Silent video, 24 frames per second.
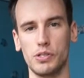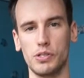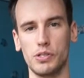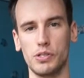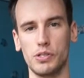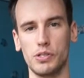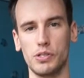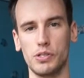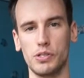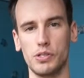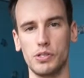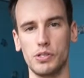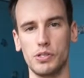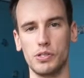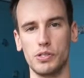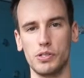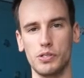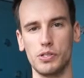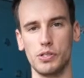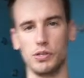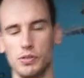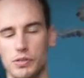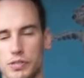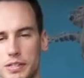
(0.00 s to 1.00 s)
Hammer.
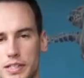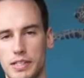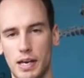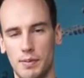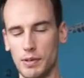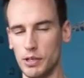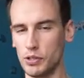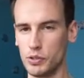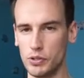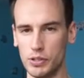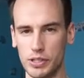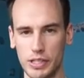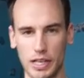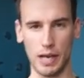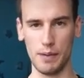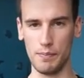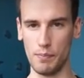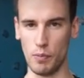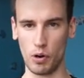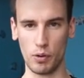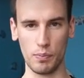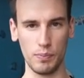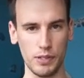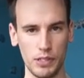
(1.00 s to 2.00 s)
Und ich habe natürlich keinen
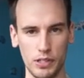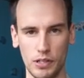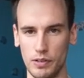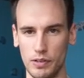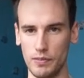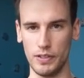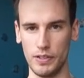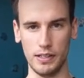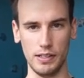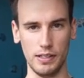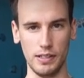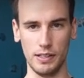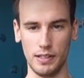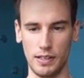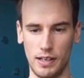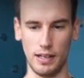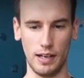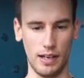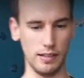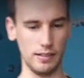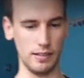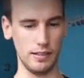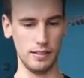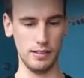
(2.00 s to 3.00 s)
Bock, mich irgendwie
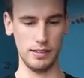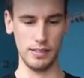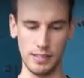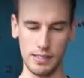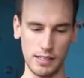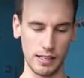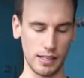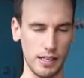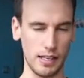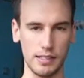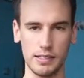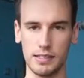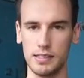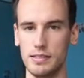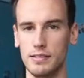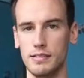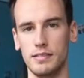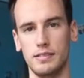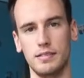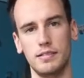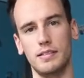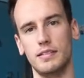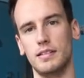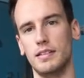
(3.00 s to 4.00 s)
an dieser ganzen
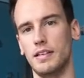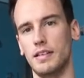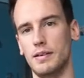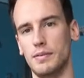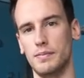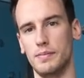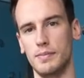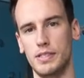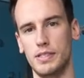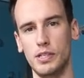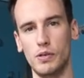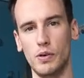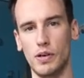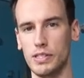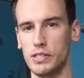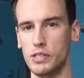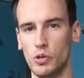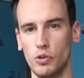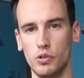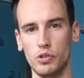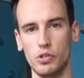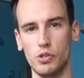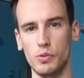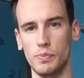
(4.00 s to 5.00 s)
ähm,
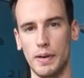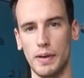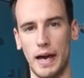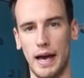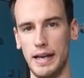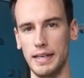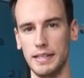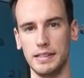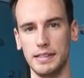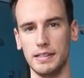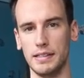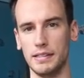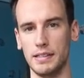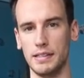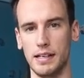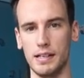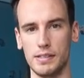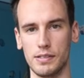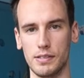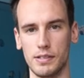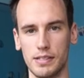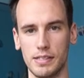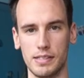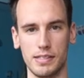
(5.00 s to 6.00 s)
Situation zu bereichern.
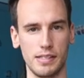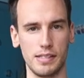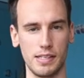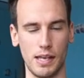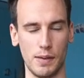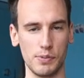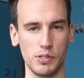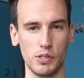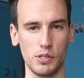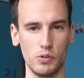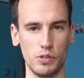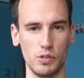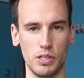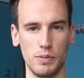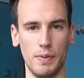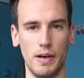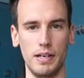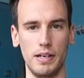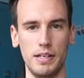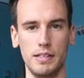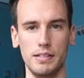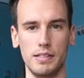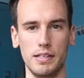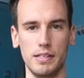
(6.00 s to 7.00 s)
Also das ist absolut nicht
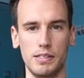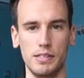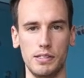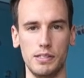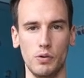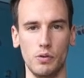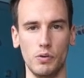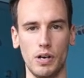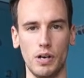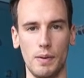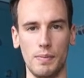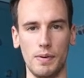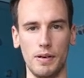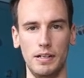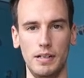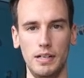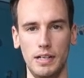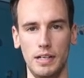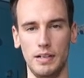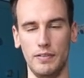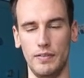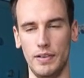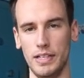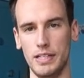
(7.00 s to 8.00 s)
meine Intention, aber
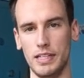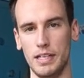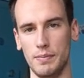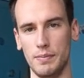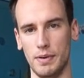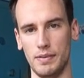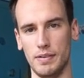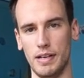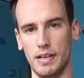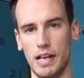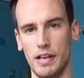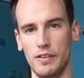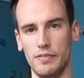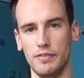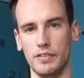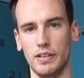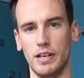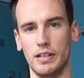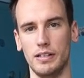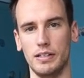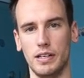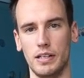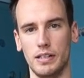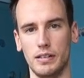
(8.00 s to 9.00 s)
wenn ich jemandem helfen
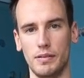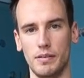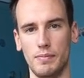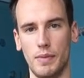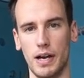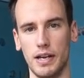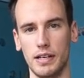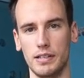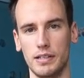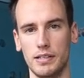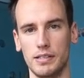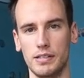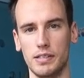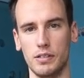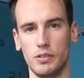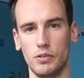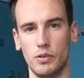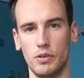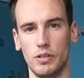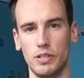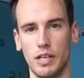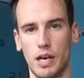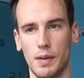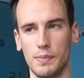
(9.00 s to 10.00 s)
kann, dann mache ich das
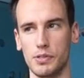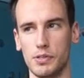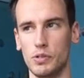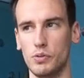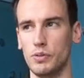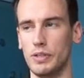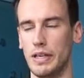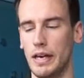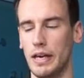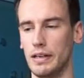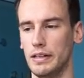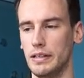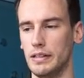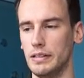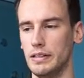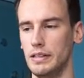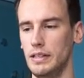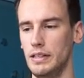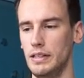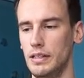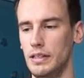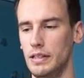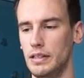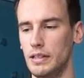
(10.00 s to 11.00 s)
natürlich absolut gerne.
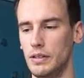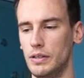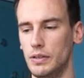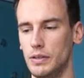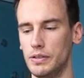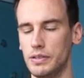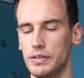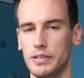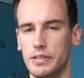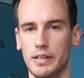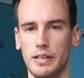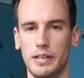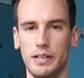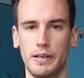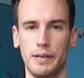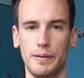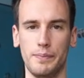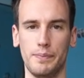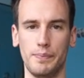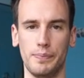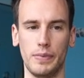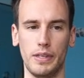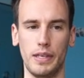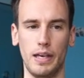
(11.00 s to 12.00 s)
Und ähm,
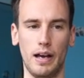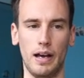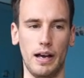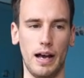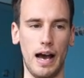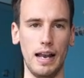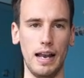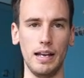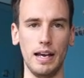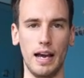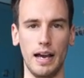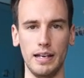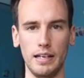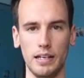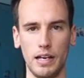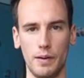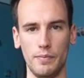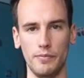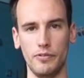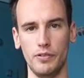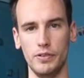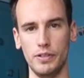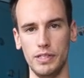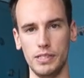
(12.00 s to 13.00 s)
ja, alle
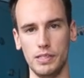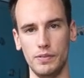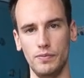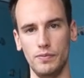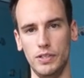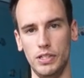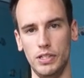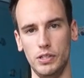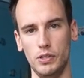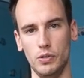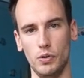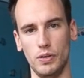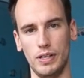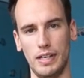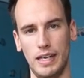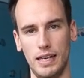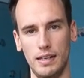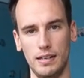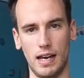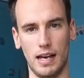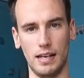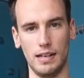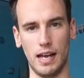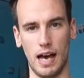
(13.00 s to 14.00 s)
Einnahmen von diesem Video
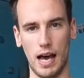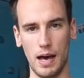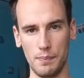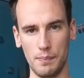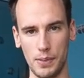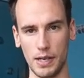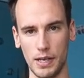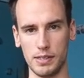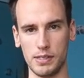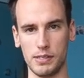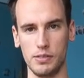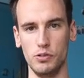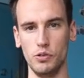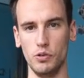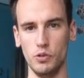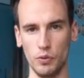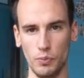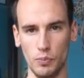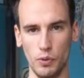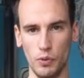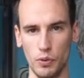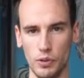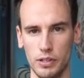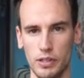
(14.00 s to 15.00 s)
gehen an Apex
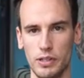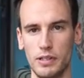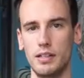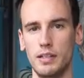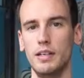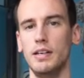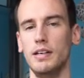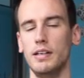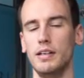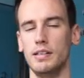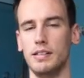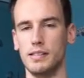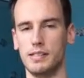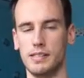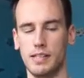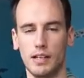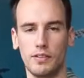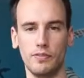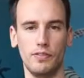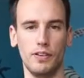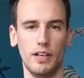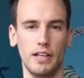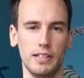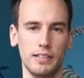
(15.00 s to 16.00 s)
Nürburg. Das
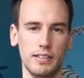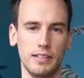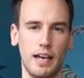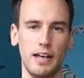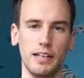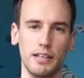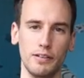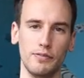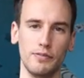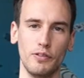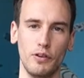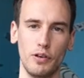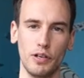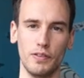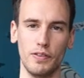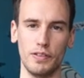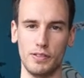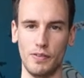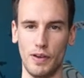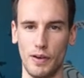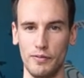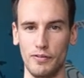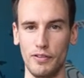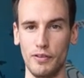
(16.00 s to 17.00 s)
sagt vielleicht einigen von euch was.
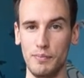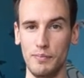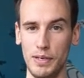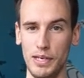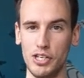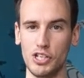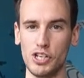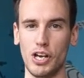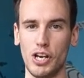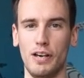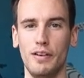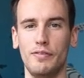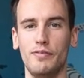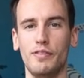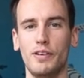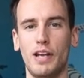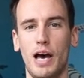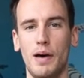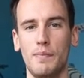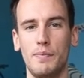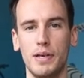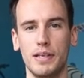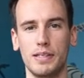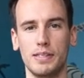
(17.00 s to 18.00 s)
Wir haben für Misha von
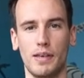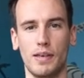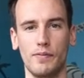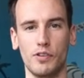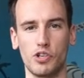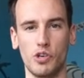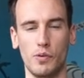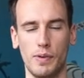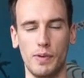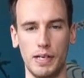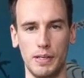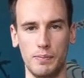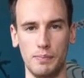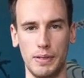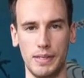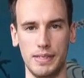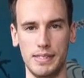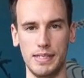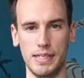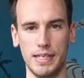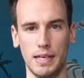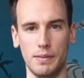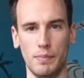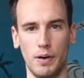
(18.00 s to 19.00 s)
Apex haben wir schon mal einen
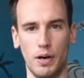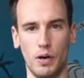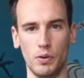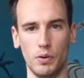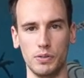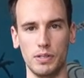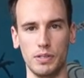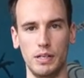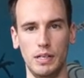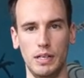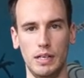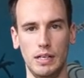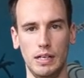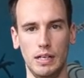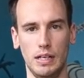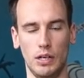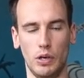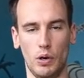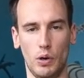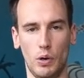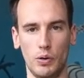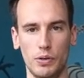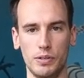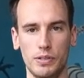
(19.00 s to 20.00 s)
PC gebaut.
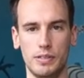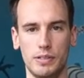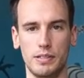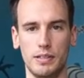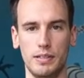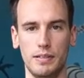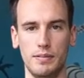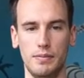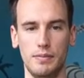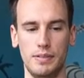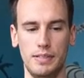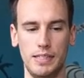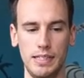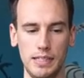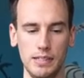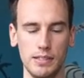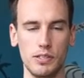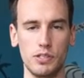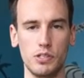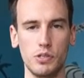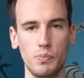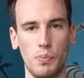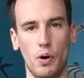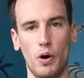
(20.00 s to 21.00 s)
Und die
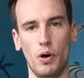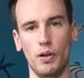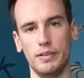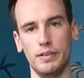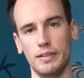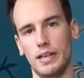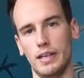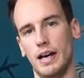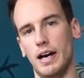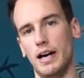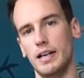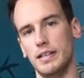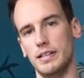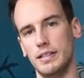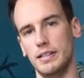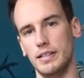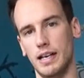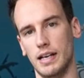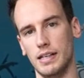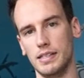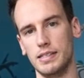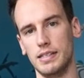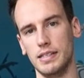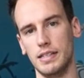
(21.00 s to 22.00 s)
supporten gerade die
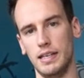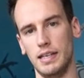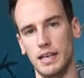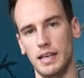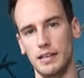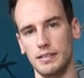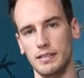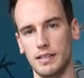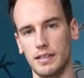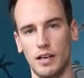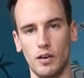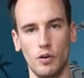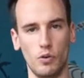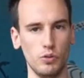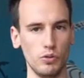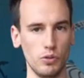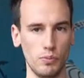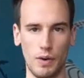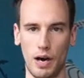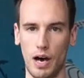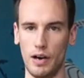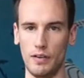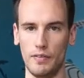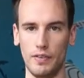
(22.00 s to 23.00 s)
ganze Gegend da rund
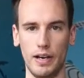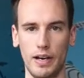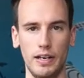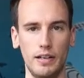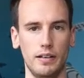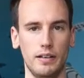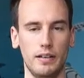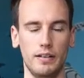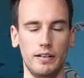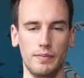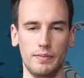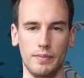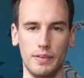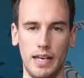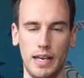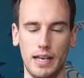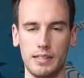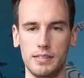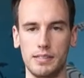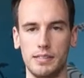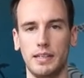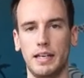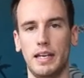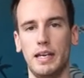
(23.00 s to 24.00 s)
um Arweiler
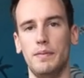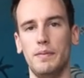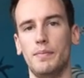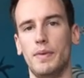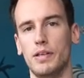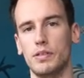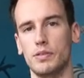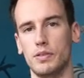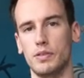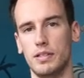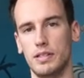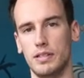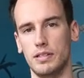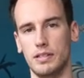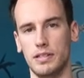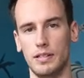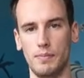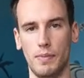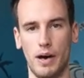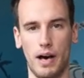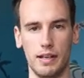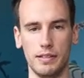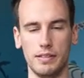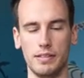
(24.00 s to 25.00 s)
extrem, also in
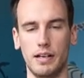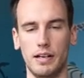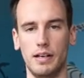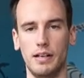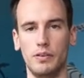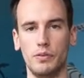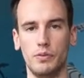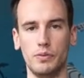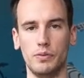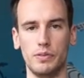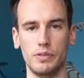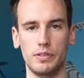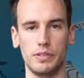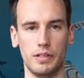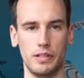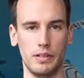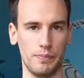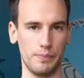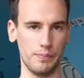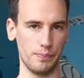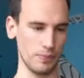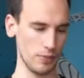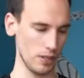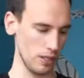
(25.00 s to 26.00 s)
dem Ahrtal. Und
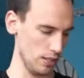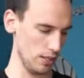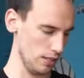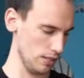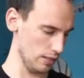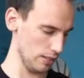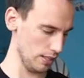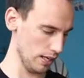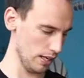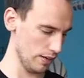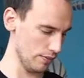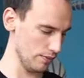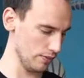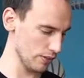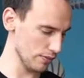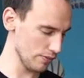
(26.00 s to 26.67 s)
ähm, ja, wir